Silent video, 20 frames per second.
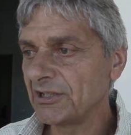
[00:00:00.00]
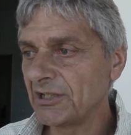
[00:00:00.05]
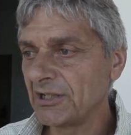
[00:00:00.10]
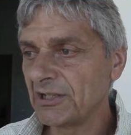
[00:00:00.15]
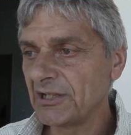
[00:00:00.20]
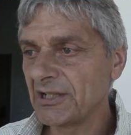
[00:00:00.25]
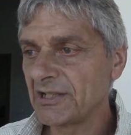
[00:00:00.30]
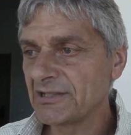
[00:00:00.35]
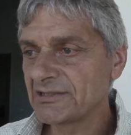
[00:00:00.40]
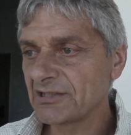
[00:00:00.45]
Il,
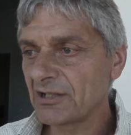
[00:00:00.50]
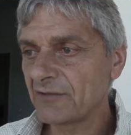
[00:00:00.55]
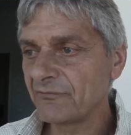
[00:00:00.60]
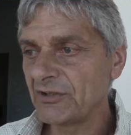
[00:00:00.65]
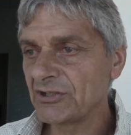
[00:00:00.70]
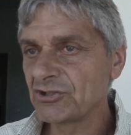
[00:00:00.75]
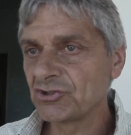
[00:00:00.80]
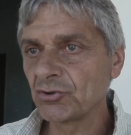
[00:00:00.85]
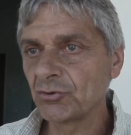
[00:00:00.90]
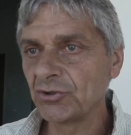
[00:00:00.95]
il,
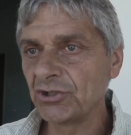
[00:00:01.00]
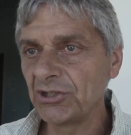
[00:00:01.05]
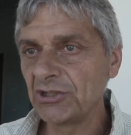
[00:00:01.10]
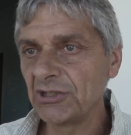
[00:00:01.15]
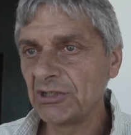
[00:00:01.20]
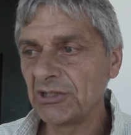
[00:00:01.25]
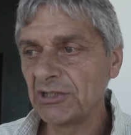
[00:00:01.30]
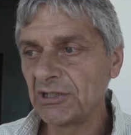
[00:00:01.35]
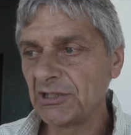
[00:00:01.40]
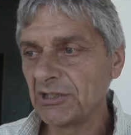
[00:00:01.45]
servizio
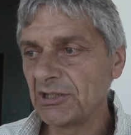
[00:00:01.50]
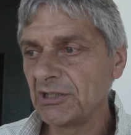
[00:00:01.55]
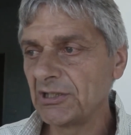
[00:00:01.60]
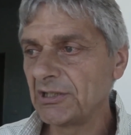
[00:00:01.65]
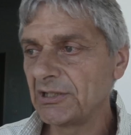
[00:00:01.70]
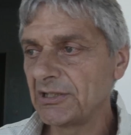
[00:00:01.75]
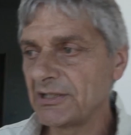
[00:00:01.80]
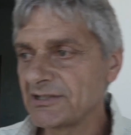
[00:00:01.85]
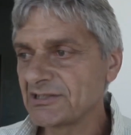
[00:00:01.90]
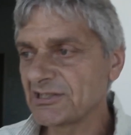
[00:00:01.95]

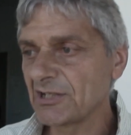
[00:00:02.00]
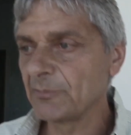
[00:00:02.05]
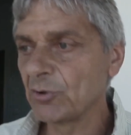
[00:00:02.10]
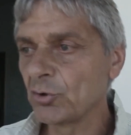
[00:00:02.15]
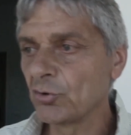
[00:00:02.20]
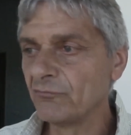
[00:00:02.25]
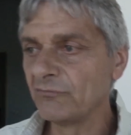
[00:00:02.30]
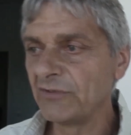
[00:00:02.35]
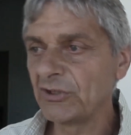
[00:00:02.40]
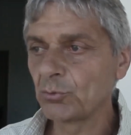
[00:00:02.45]
di
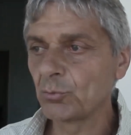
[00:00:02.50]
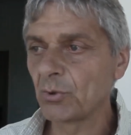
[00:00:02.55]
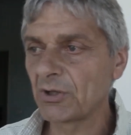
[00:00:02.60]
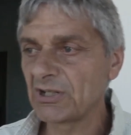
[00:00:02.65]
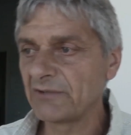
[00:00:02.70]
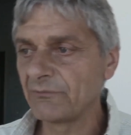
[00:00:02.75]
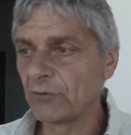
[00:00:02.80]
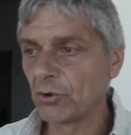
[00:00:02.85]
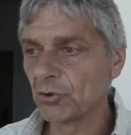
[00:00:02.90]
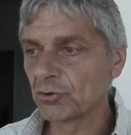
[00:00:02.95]
semicommitto è
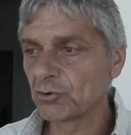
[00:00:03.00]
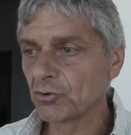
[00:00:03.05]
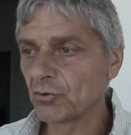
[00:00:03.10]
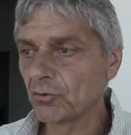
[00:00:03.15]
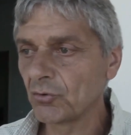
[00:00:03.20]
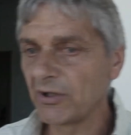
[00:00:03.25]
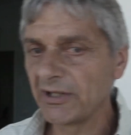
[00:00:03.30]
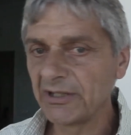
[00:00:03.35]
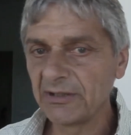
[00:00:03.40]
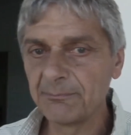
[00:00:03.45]

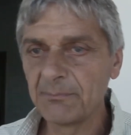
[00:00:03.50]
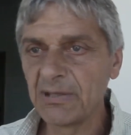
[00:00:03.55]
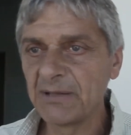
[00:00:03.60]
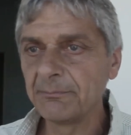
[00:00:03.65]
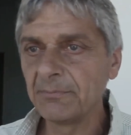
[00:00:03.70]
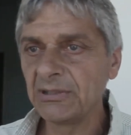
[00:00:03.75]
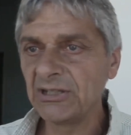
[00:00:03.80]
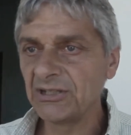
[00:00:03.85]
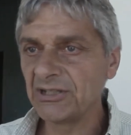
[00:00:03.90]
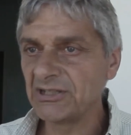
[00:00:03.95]
rivolto ai
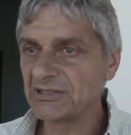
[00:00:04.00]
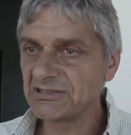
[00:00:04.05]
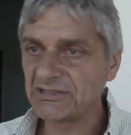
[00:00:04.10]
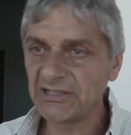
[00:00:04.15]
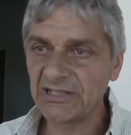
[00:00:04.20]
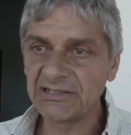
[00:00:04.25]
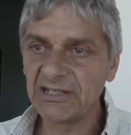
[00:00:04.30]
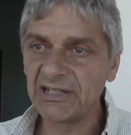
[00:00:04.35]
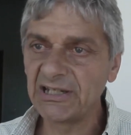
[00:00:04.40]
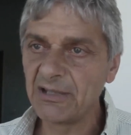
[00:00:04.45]
bambini
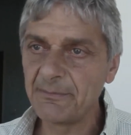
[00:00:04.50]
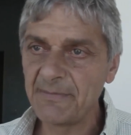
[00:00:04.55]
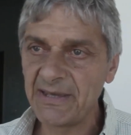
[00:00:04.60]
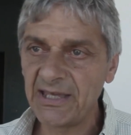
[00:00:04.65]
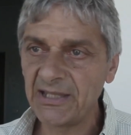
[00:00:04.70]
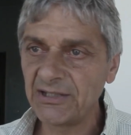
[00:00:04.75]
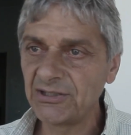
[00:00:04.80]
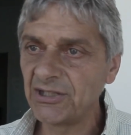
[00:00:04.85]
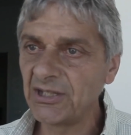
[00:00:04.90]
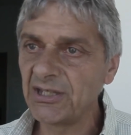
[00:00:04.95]
sia delle
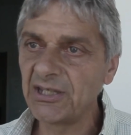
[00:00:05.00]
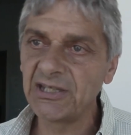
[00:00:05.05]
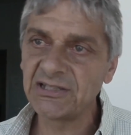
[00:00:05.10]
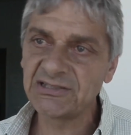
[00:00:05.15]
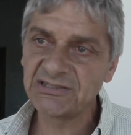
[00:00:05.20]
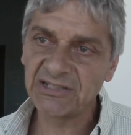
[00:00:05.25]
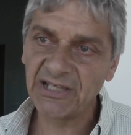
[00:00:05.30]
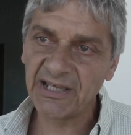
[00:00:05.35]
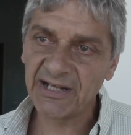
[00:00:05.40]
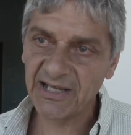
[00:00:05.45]
medie e
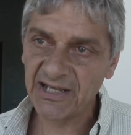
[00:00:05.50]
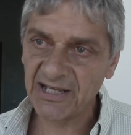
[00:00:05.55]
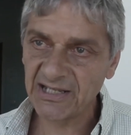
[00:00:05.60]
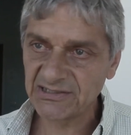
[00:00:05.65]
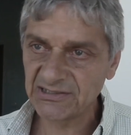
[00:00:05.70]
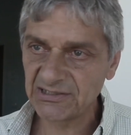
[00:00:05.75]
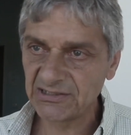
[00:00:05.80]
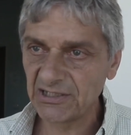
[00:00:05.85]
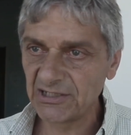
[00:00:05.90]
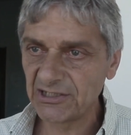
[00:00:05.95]
sia ai
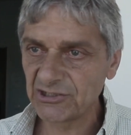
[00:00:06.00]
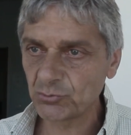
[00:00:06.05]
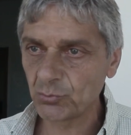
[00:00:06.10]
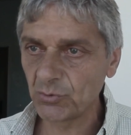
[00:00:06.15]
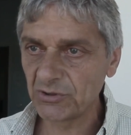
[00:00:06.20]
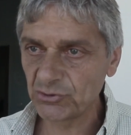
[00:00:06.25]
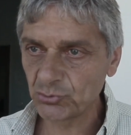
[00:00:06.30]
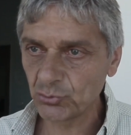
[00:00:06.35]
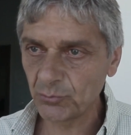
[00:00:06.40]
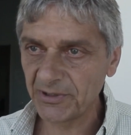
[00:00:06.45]
ragazzi delle
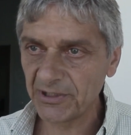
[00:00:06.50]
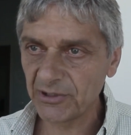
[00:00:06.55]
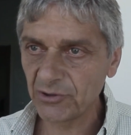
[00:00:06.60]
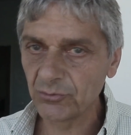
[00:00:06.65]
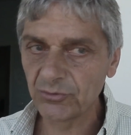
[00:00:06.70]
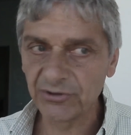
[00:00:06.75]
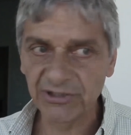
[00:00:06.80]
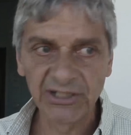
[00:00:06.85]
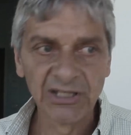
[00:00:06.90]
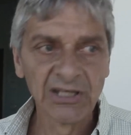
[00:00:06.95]
scuole
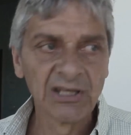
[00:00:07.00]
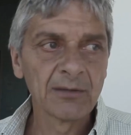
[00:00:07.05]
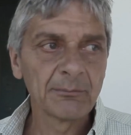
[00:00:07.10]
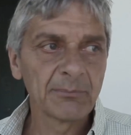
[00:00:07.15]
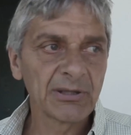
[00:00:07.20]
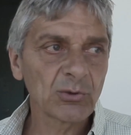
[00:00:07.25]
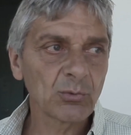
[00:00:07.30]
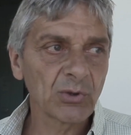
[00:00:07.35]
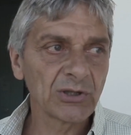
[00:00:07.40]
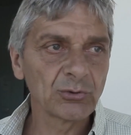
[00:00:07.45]
superiori.
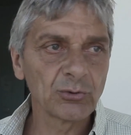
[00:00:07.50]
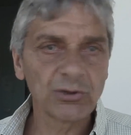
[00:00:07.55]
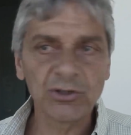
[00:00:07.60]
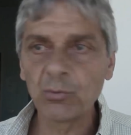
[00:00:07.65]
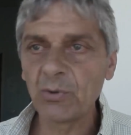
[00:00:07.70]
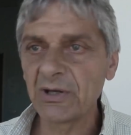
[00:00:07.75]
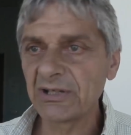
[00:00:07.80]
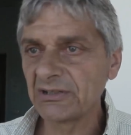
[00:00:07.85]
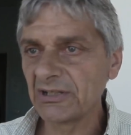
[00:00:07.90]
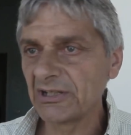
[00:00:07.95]
Per quanto
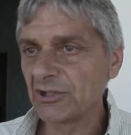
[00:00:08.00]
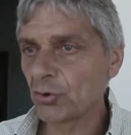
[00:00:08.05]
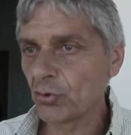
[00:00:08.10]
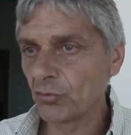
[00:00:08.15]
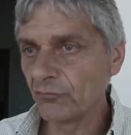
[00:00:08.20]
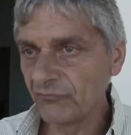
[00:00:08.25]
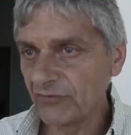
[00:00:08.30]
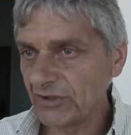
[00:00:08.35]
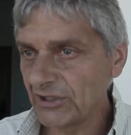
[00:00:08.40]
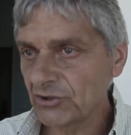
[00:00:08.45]
riguarda il
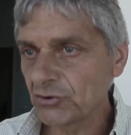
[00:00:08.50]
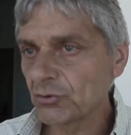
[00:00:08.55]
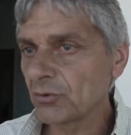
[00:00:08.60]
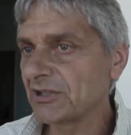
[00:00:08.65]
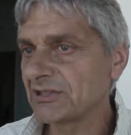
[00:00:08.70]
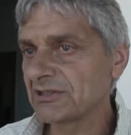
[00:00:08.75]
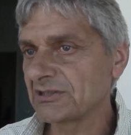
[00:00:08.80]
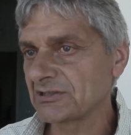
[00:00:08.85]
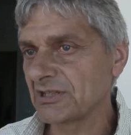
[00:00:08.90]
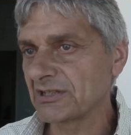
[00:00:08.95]
committo
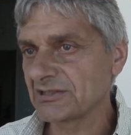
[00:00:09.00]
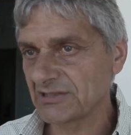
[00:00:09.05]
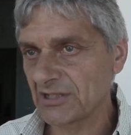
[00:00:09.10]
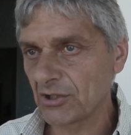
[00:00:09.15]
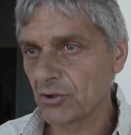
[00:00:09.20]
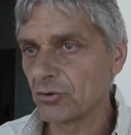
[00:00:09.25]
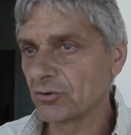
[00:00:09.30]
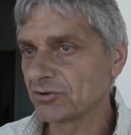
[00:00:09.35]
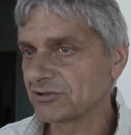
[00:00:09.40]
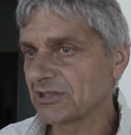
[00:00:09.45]
la
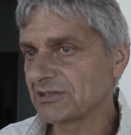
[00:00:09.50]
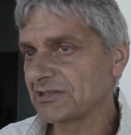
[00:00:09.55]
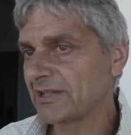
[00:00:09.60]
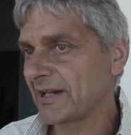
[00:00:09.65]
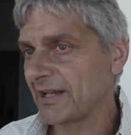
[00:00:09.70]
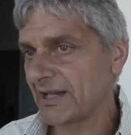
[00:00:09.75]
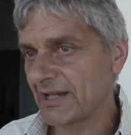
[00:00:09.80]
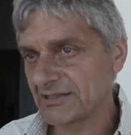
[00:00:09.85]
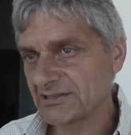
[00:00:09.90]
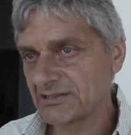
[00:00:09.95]
stessa cosa, sia
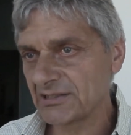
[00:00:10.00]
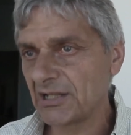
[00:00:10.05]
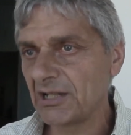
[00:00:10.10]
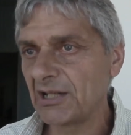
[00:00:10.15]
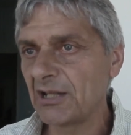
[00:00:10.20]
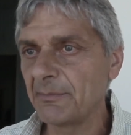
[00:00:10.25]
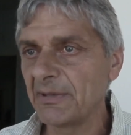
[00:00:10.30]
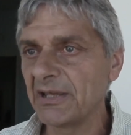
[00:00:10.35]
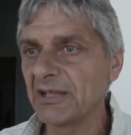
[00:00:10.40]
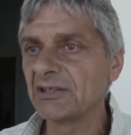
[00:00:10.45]
ai ragazzi
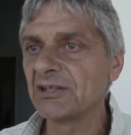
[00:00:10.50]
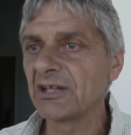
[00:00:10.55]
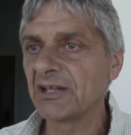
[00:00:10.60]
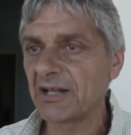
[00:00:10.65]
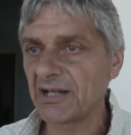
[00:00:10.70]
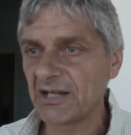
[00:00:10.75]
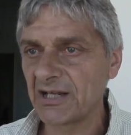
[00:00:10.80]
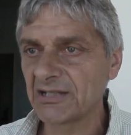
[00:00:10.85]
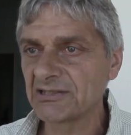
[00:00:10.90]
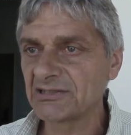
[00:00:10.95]
delle medie che
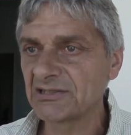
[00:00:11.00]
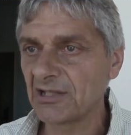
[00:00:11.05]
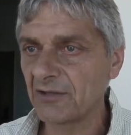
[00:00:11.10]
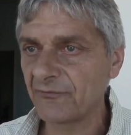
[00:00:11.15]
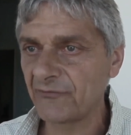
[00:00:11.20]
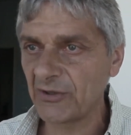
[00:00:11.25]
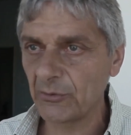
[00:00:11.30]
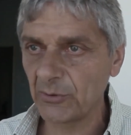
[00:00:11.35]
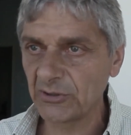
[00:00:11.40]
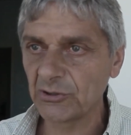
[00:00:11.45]
ai ragazzi che
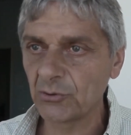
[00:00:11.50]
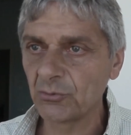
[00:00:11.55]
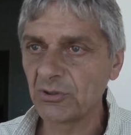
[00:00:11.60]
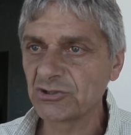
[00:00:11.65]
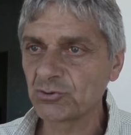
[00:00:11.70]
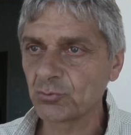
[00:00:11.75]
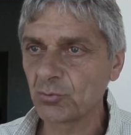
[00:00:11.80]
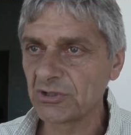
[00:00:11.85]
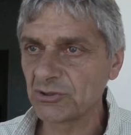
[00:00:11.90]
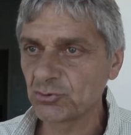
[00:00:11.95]
frequentano
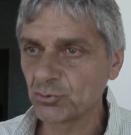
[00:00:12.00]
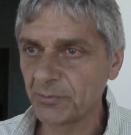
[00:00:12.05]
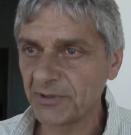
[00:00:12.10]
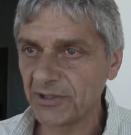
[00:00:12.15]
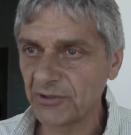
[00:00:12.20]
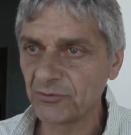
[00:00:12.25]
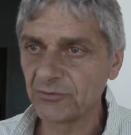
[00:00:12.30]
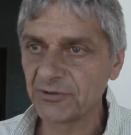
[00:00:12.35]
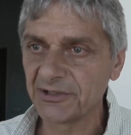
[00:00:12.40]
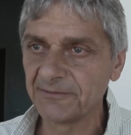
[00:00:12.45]
la scuola
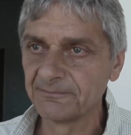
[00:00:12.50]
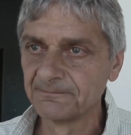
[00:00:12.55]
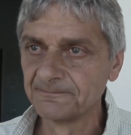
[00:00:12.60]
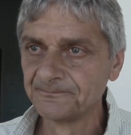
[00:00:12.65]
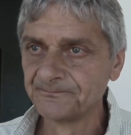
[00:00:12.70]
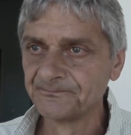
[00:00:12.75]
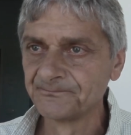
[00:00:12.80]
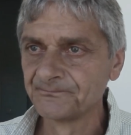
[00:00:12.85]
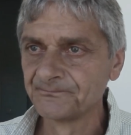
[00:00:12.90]
superiore.